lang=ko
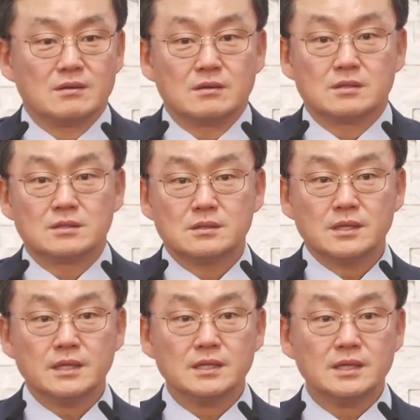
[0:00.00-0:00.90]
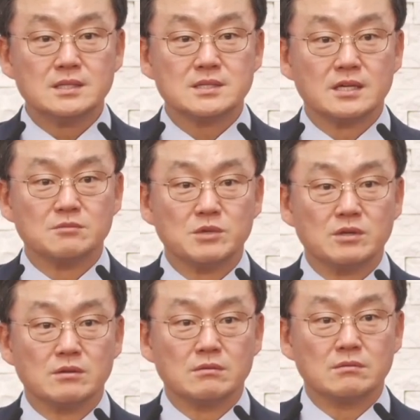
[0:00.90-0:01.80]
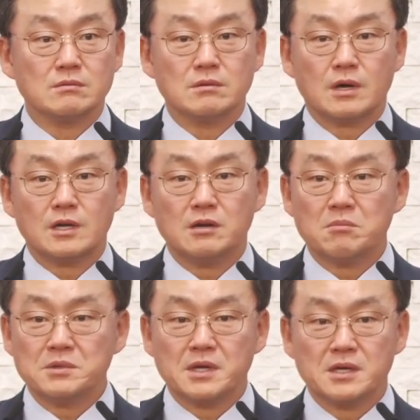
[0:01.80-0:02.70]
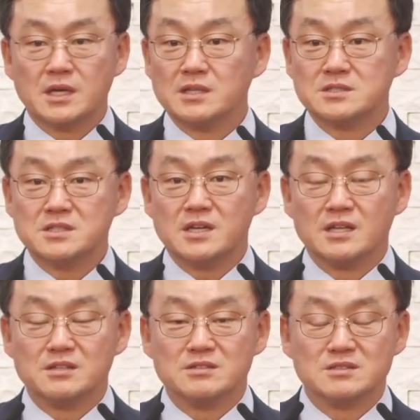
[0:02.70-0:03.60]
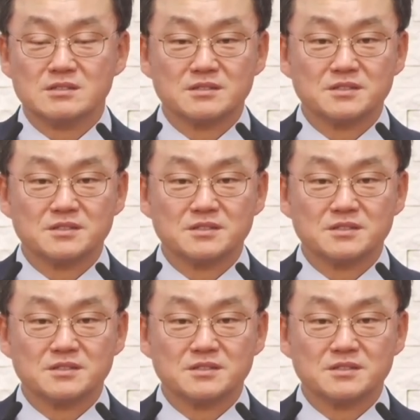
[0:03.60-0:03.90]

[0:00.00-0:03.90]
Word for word: 그걸 해결하지 않으면 하나님 앞에 내가 갱신이 안 되어지는